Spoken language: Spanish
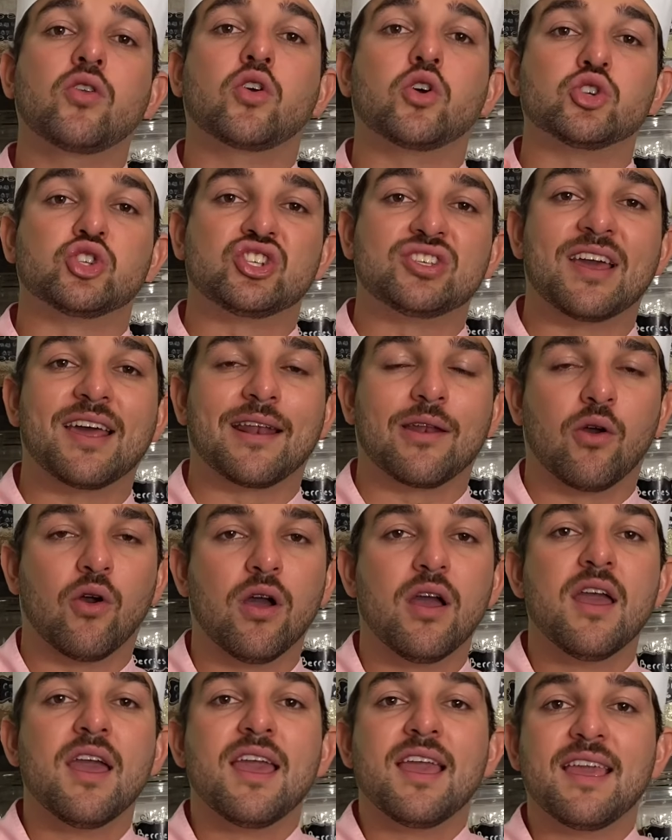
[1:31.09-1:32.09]

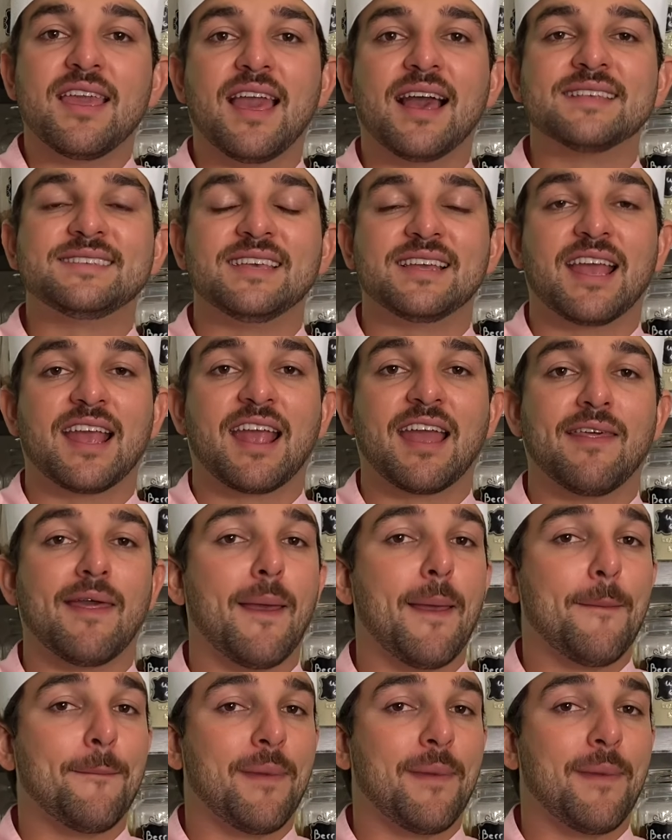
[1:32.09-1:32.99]
Cocerlo y hace que quede